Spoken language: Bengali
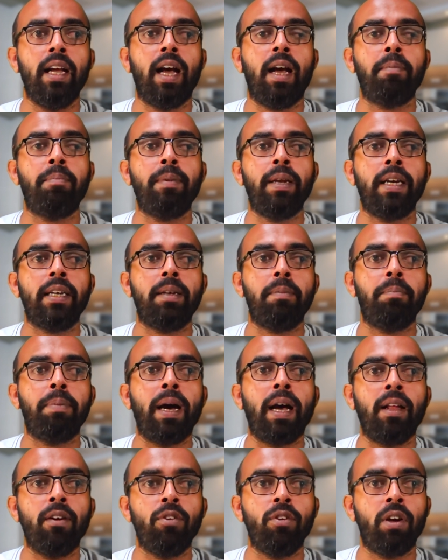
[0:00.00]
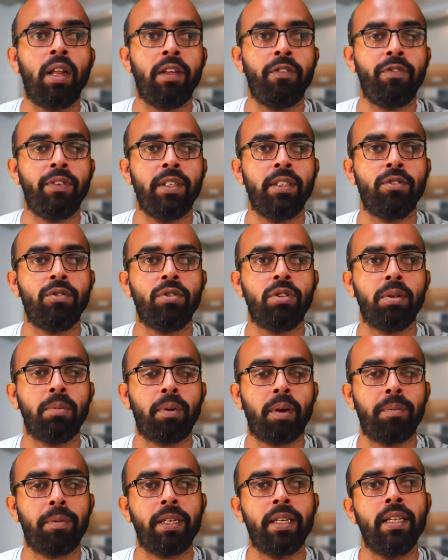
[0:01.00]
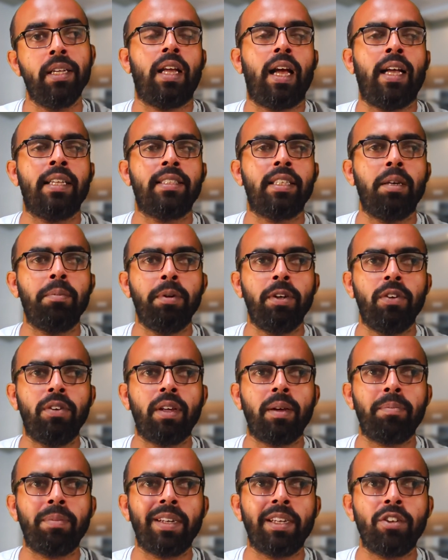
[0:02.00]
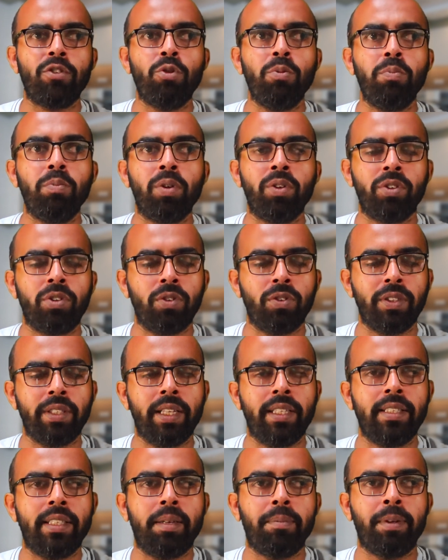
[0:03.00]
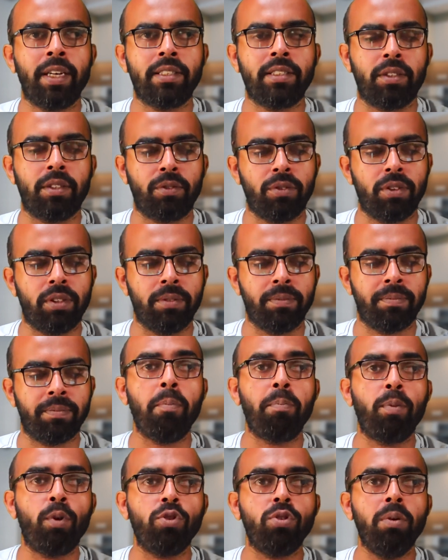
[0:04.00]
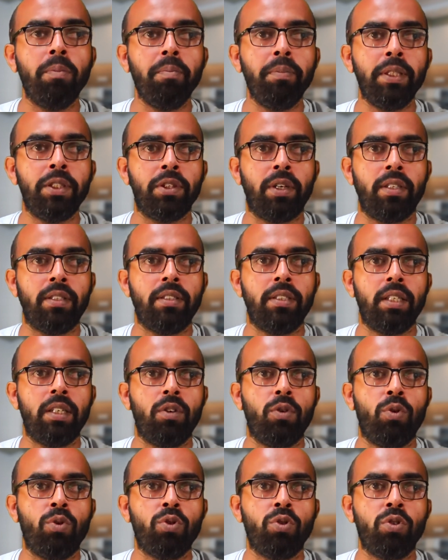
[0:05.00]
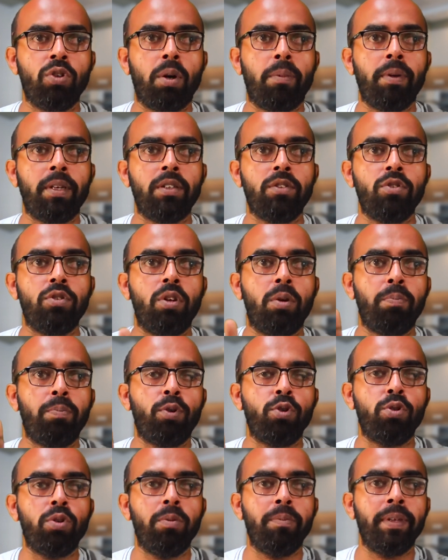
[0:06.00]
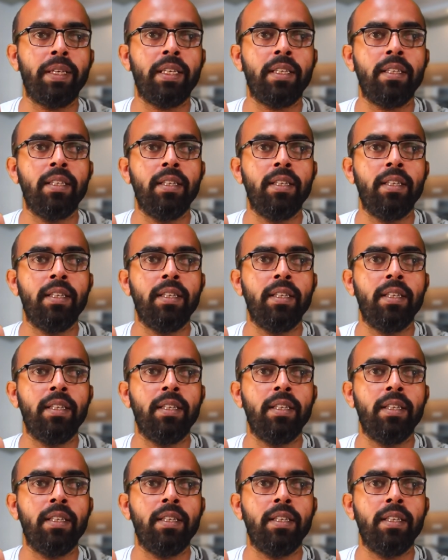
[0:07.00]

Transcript: আপনার একটা ভালো লাইফ লিড করতে পারবেন আজকের ভিডিওটা আপনারা খুব মনোযোগ দিয়ে দেখবেন আশা করছি প্রথম বিষয় যে ওজন কমানোর জন্য প্রথমে